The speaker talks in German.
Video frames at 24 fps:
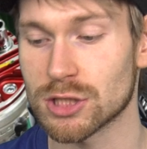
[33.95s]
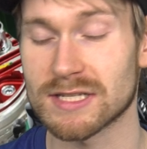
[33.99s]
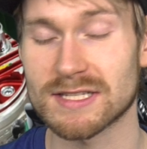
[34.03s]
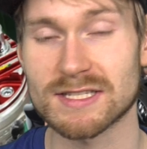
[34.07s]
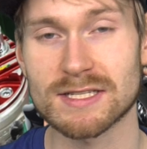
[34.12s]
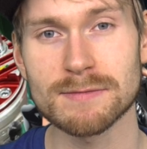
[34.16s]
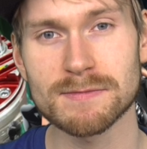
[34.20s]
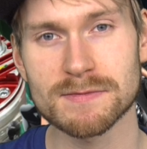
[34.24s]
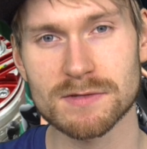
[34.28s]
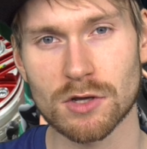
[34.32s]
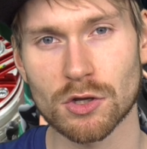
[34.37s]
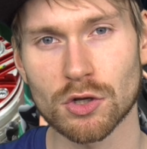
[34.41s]
Das
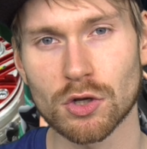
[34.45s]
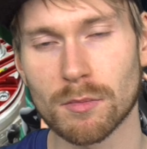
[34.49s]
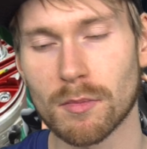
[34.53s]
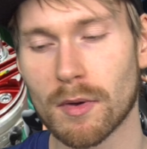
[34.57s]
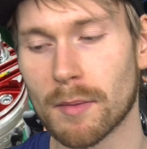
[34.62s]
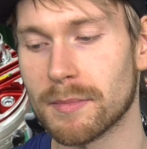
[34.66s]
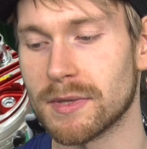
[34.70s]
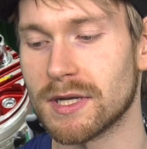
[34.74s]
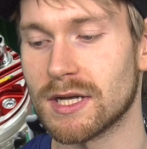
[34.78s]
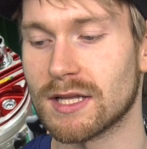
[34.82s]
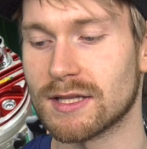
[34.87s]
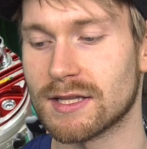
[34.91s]
gibt es auch nochmal
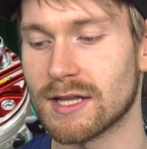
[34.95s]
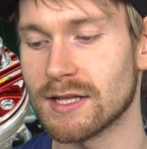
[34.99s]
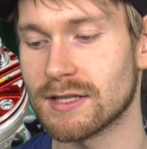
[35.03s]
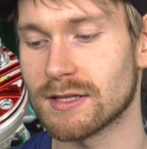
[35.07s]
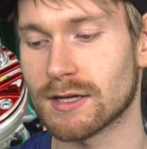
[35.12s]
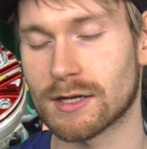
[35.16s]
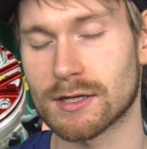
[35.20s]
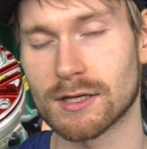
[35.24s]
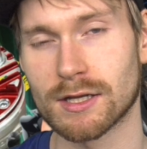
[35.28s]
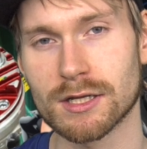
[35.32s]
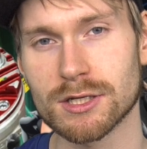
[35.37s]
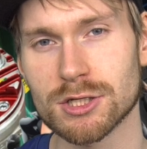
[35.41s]
mit einer
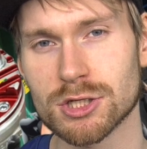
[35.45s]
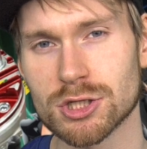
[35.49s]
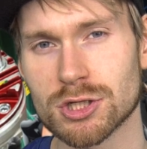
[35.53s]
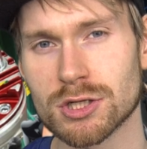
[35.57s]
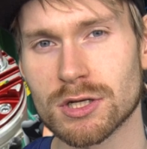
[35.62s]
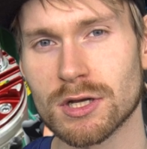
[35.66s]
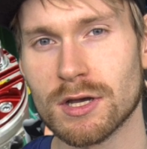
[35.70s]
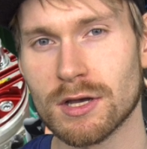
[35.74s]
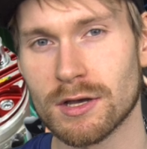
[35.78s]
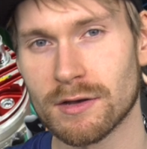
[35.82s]
Delta-Klatsch.